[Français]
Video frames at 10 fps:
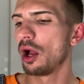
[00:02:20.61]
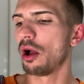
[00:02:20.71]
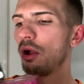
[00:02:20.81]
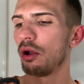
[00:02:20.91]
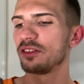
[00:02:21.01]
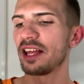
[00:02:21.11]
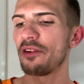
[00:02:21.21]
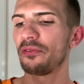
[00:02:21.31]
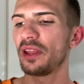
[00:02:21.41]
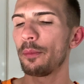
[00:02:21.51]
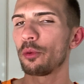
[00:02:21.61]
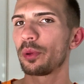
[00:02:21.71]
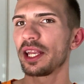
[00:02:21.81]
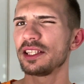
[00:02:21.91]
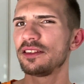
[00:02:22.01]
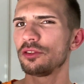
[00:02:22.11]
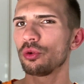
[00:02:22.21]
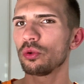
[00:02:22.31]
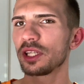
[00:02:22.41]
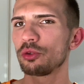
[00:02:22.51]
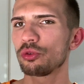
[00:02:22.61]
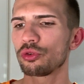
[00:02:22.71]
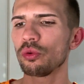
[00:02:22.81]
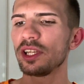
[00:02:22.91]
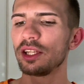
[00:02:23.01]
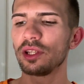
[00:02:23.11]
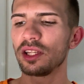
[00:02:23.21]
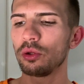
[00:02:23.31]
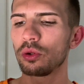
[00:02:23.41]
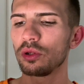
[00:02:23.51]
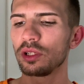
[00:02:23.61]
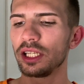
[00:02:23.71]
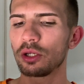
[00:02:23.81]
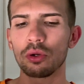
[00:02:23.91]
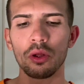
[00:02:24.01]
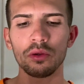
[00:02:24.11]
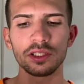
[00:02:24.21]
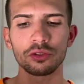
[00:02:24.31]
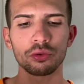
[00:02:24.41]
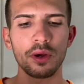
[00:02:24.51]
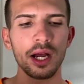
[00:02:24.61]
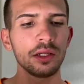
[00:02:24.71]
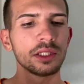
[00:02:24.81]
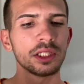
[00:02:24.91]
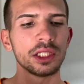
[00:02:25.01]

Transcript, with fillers: Euh, ça a fait à peu près 10 euros de réduction. Les, collants ils sont à...